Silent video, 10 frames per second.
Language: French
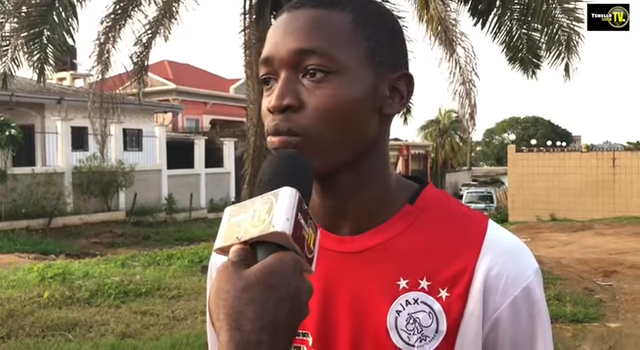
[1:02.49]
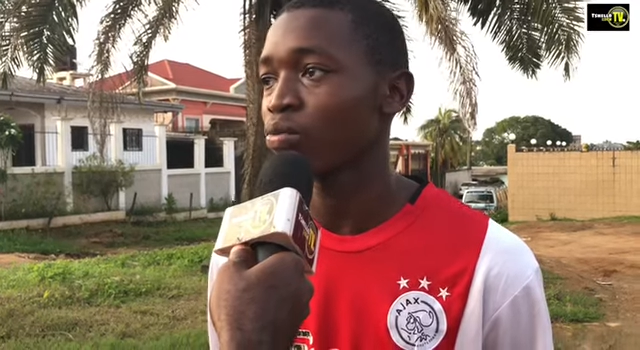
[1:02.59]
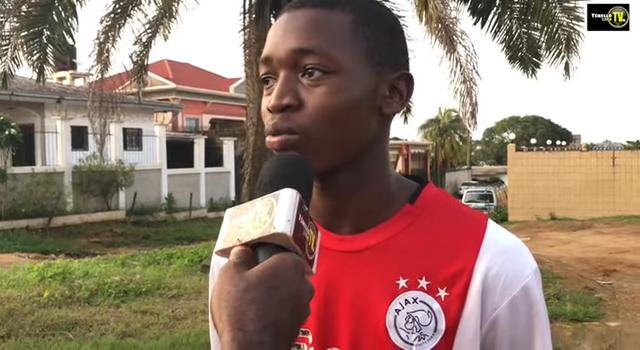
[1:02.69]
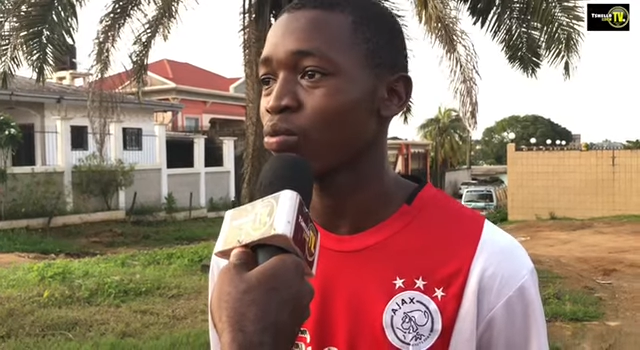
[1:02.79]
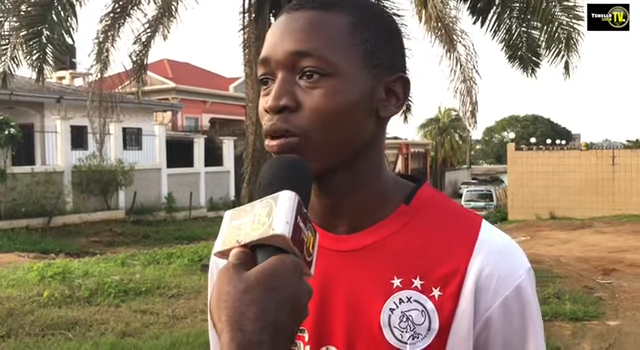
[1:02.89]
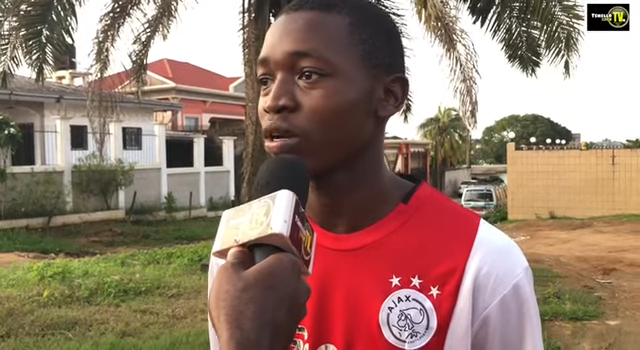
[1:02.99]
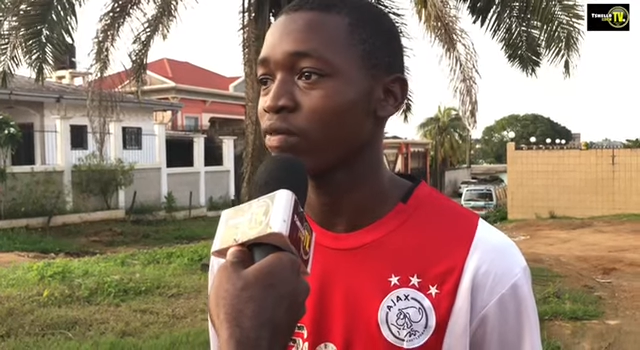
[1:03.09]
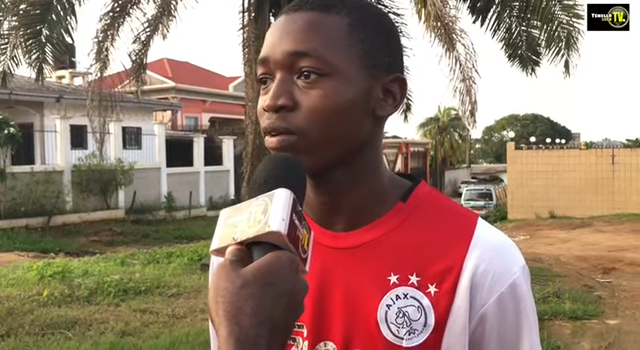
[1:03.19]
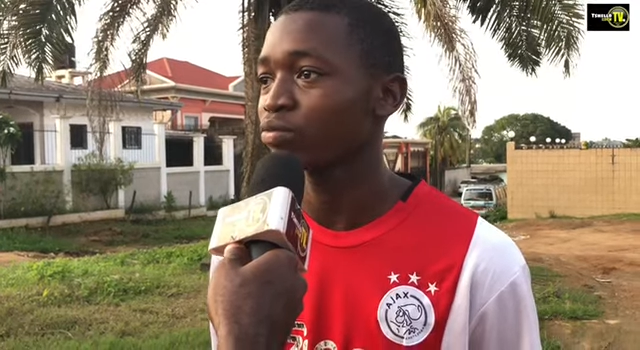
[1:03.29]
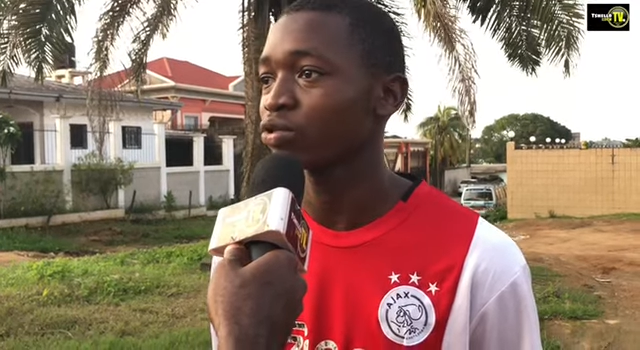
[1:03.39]
Pour moi, les
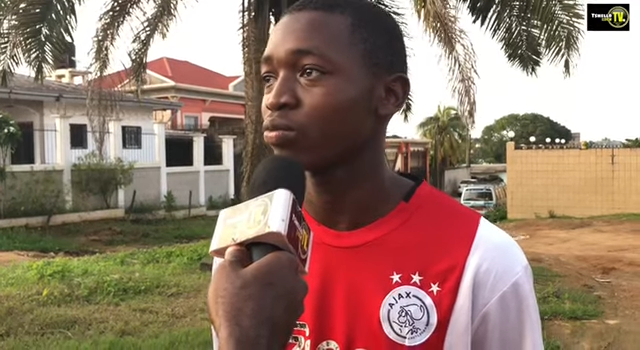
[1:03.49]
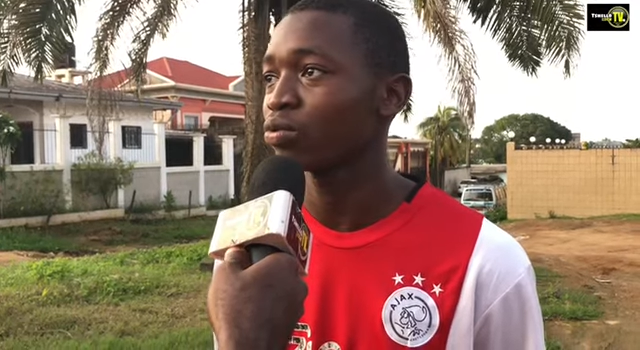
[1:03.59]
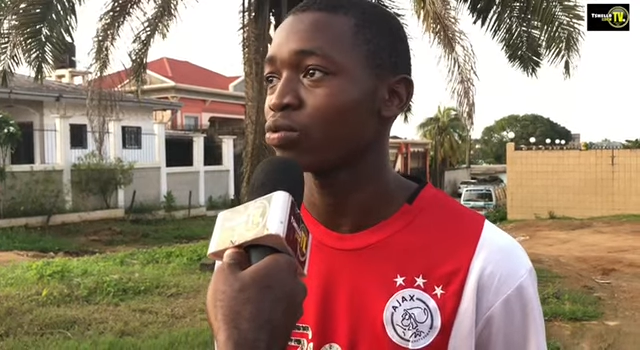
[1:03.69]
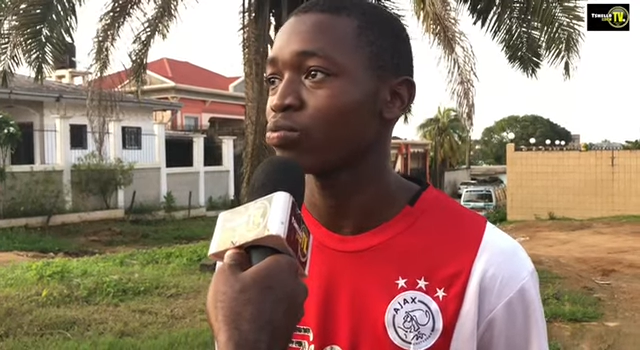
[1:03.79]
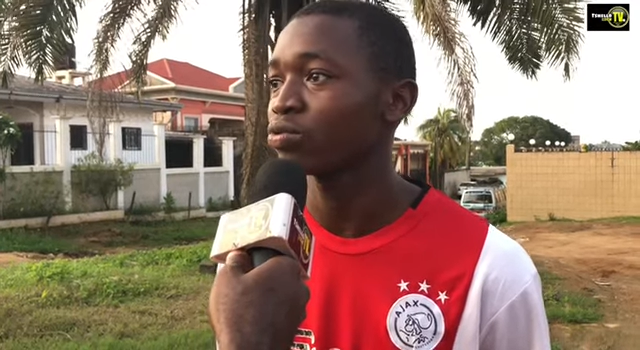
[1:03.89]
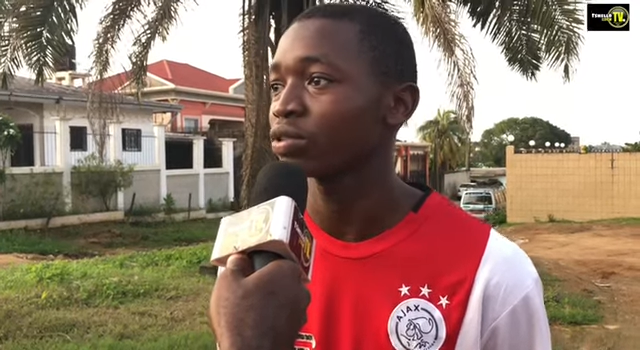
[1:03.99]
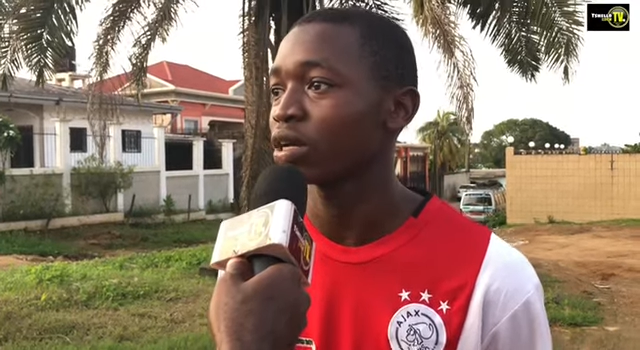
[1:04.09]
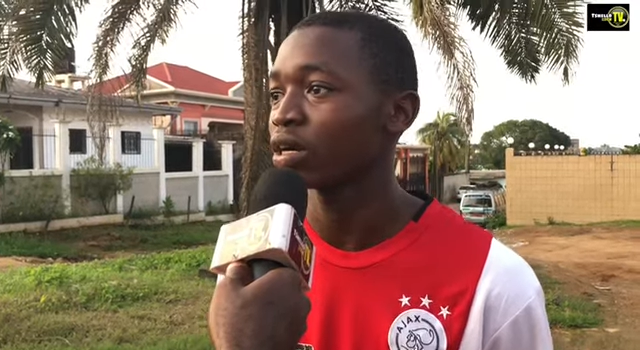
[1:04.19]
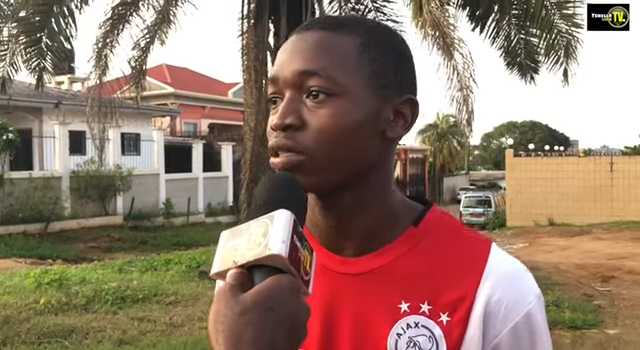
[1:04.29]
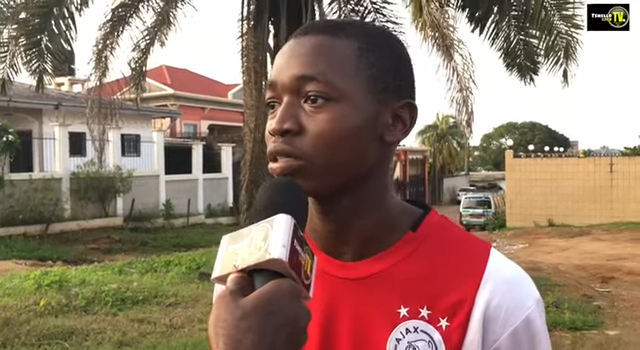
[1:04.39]
femmes sont beaucoup plus
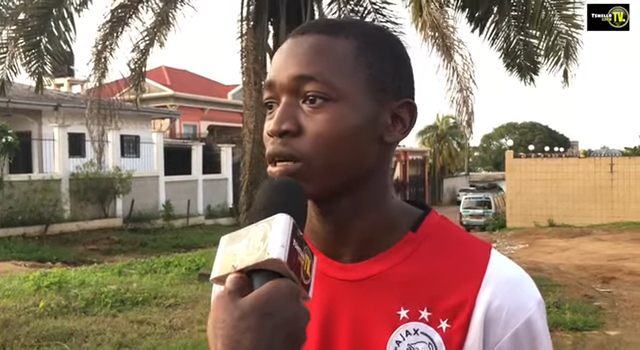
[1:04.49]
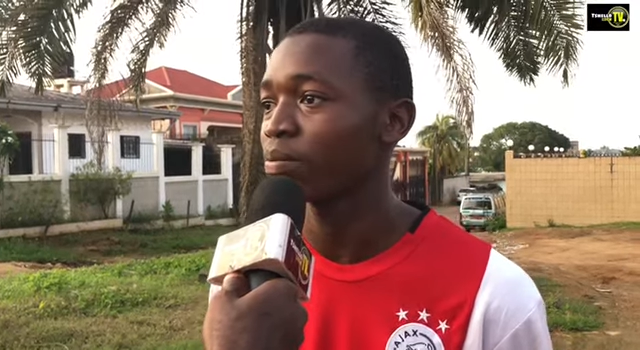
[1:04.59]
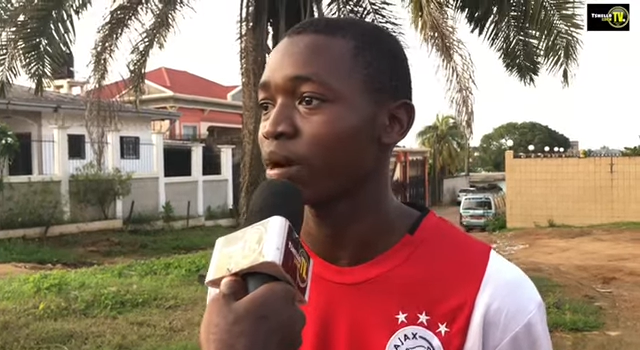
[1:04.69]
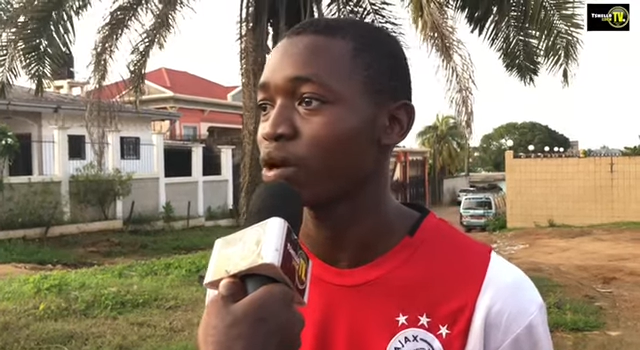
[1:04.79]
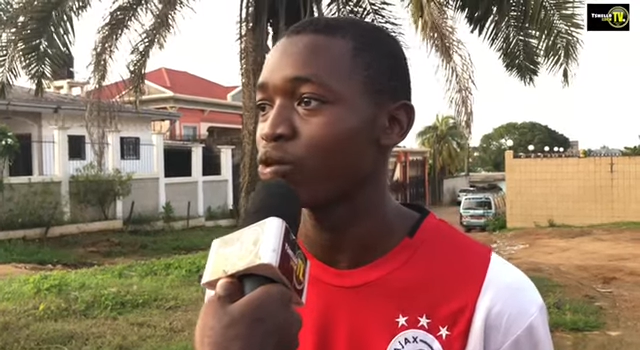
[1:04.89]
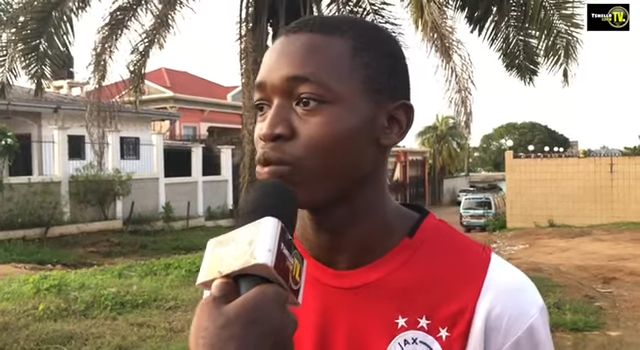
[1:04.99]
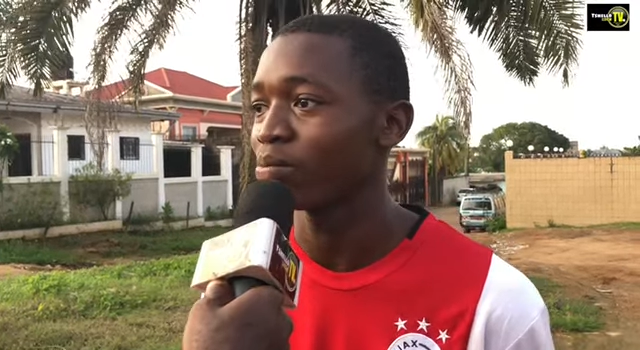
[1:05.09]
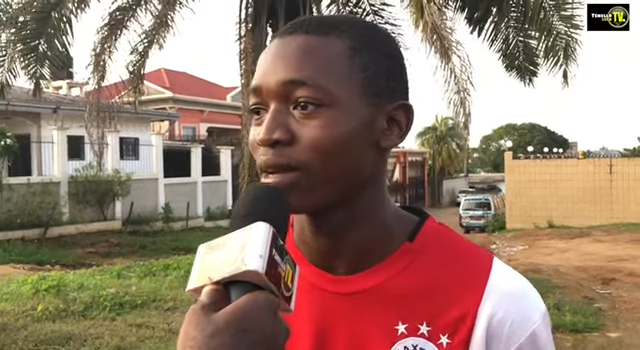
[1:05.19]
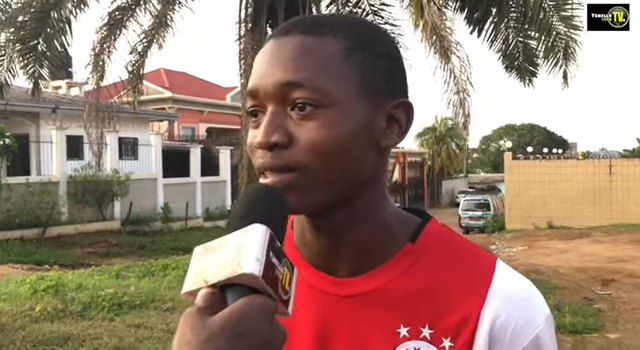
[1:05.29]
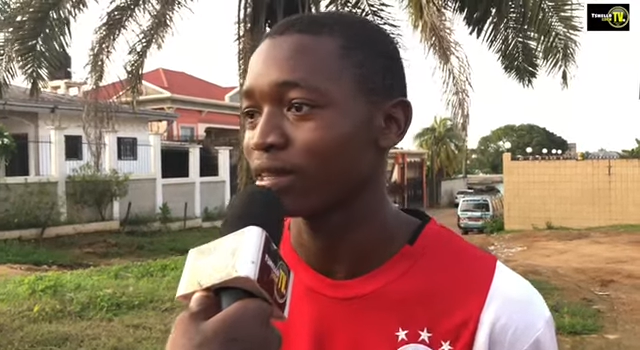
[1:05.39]
attirées par le
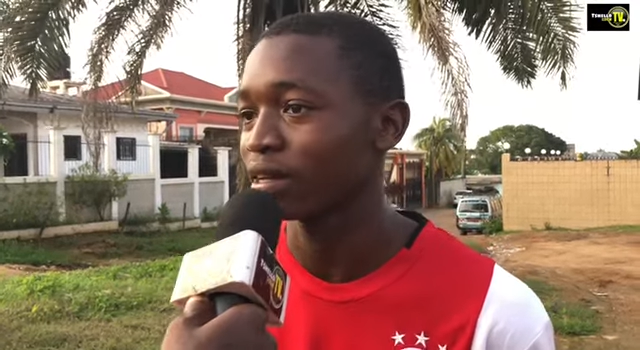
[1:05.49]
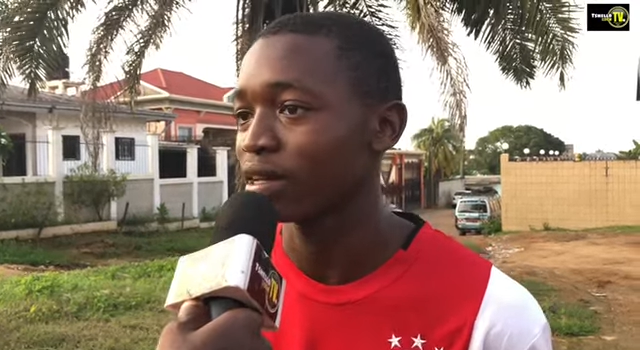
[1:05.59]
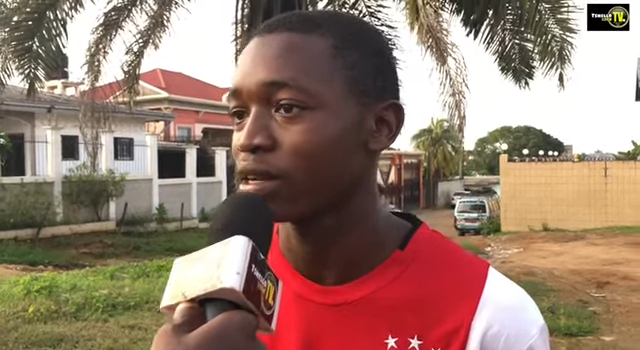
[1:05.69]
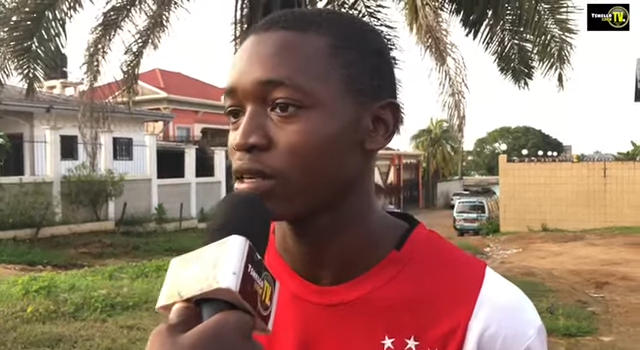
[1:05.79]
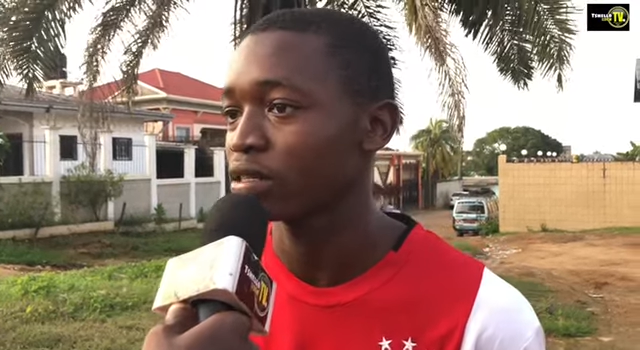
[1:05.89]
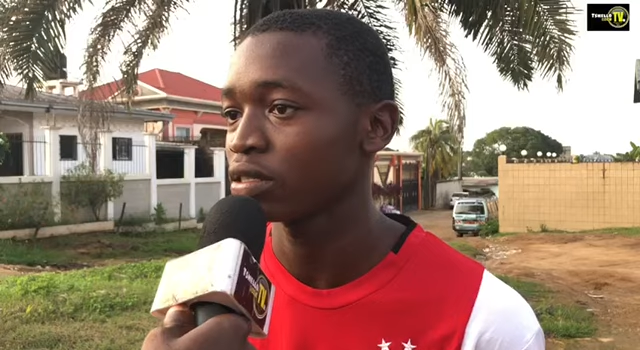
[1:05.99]
matériel.